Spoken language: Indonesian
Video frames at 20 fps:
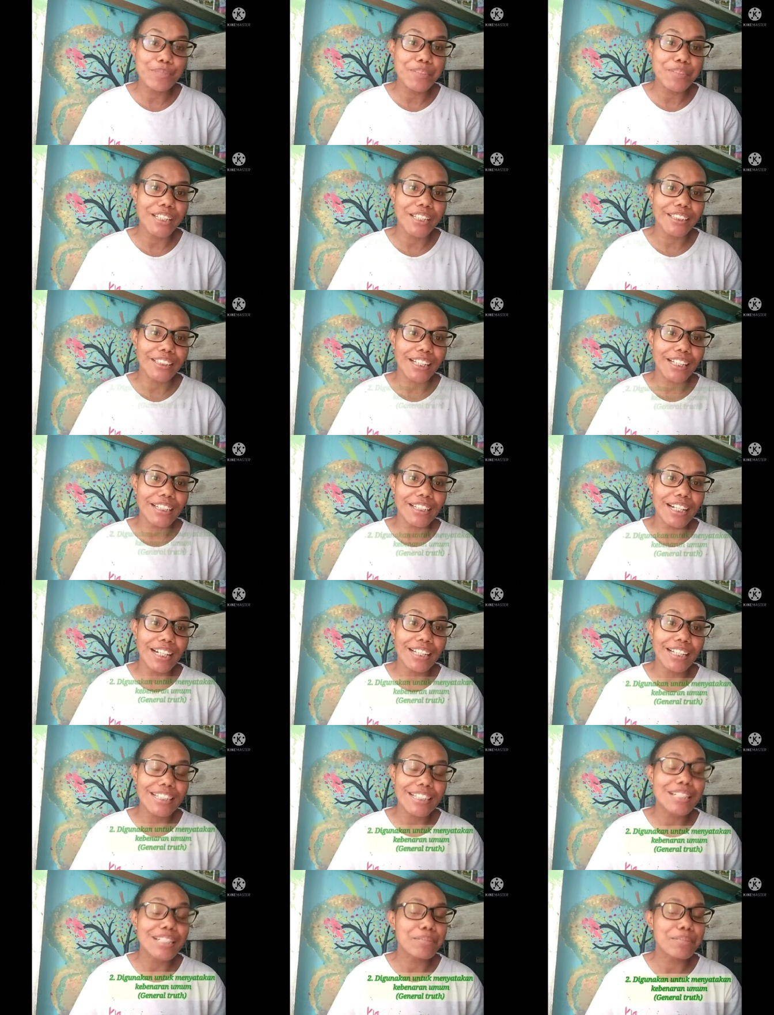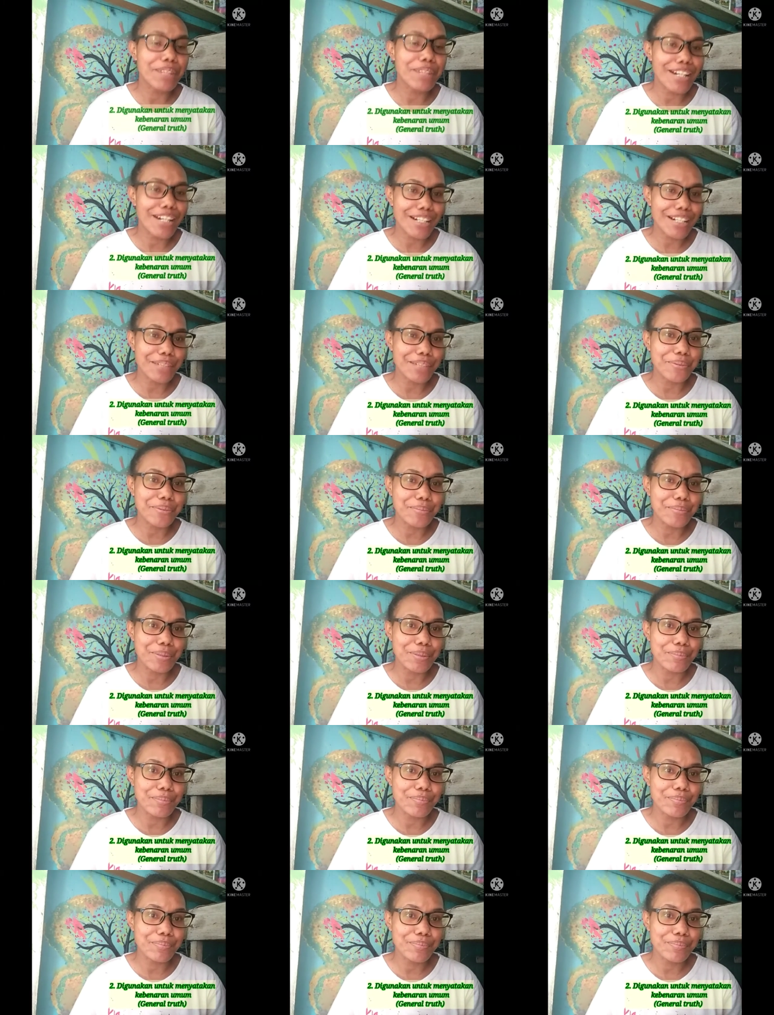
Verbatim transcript: menyatakan kebenaran umum.